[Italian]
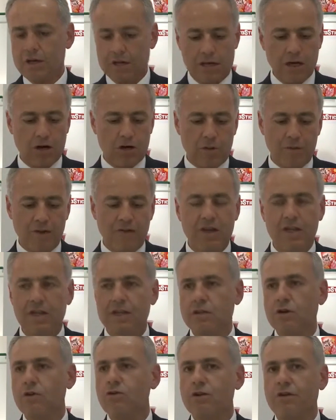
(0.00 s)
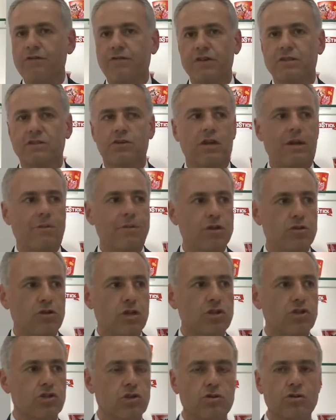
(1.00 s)
che come vedete è un confezionamento
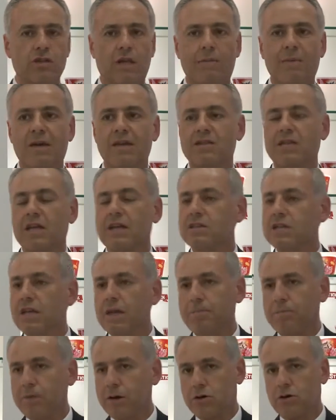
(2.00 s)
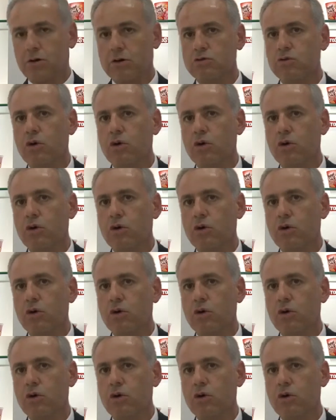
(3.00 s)
assolutamente atipico,